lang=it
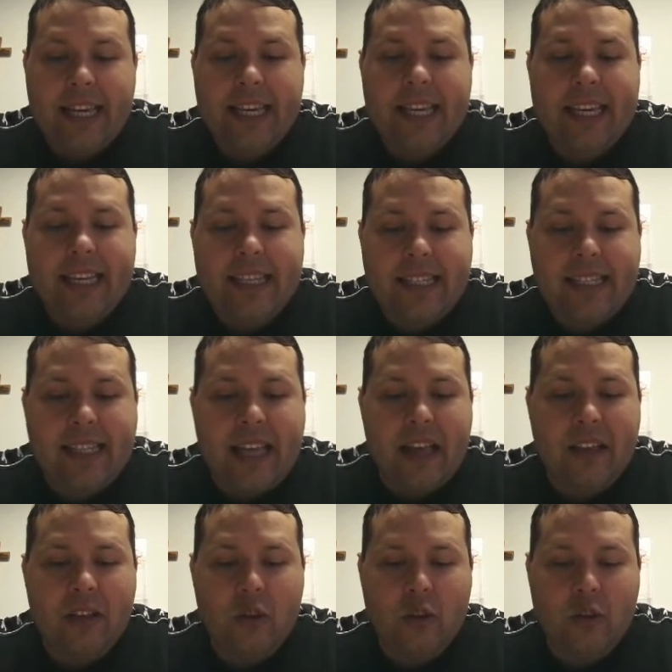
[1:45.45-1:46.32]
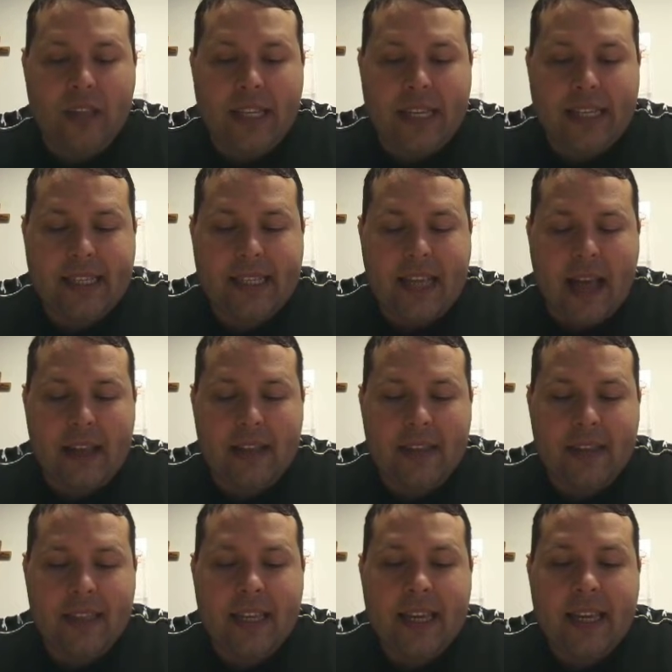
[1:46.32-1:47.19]
il santo dei
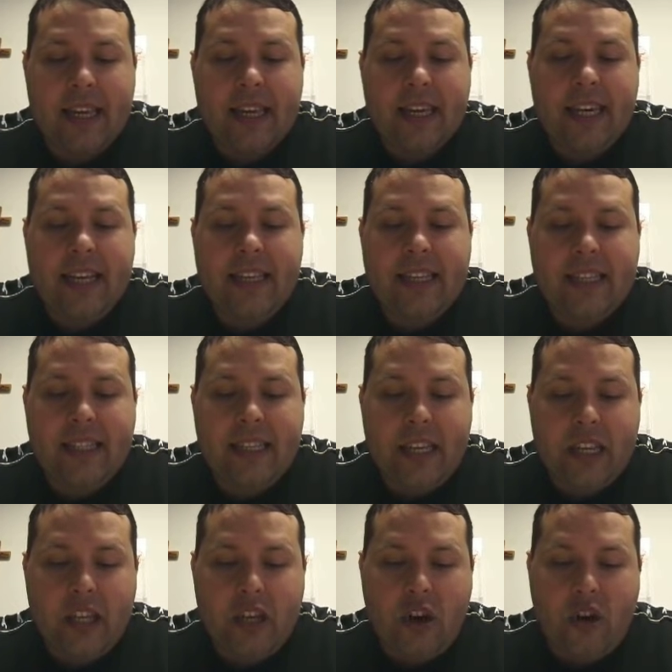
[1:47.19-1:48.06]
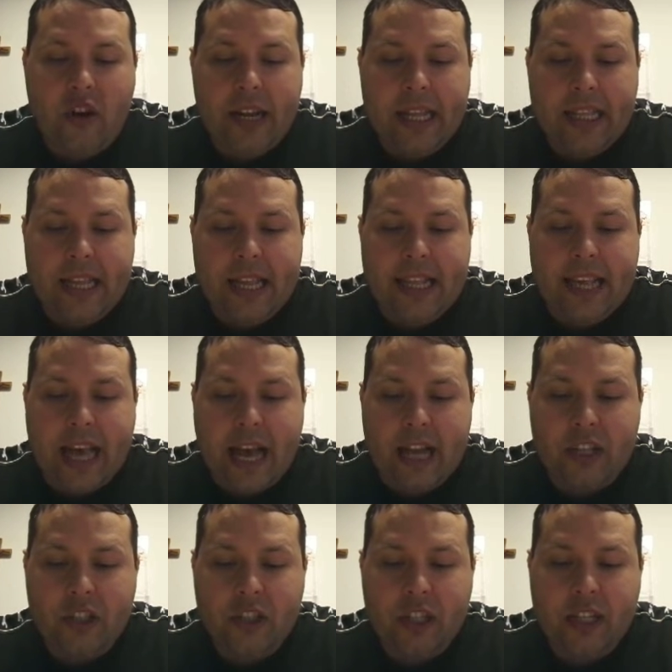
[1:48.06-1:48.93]
santi, il Signore degli
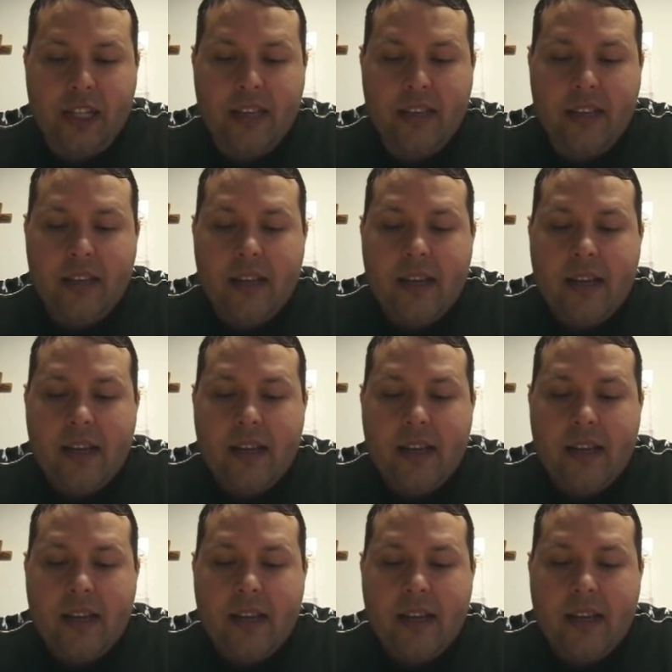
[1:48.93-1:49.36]
angeli,